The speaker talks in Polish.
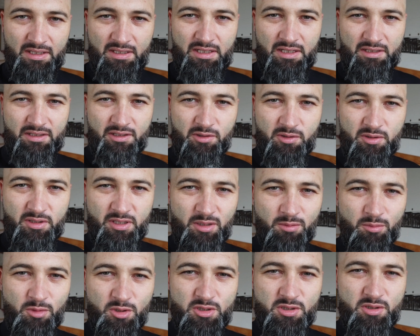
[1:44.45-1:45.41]
Dlatego
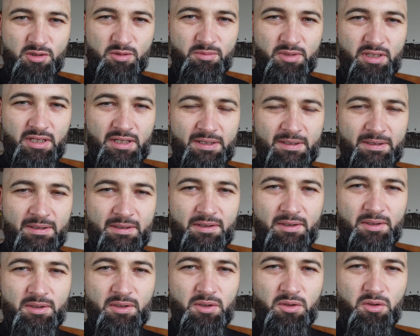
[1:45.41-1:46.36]
tak mocno mnie
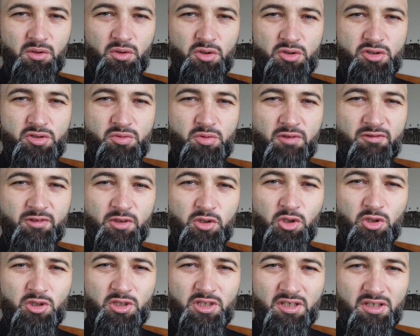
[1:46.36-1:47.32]
to słowo
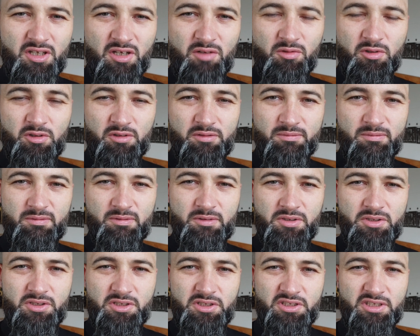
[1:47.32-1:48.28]
dotknęło
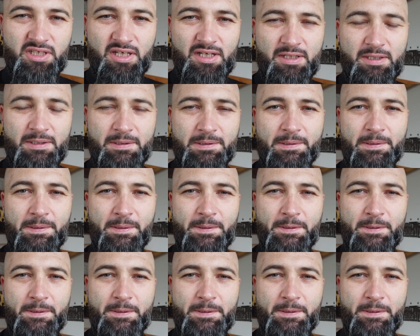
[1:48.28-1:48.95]
dzisiaj.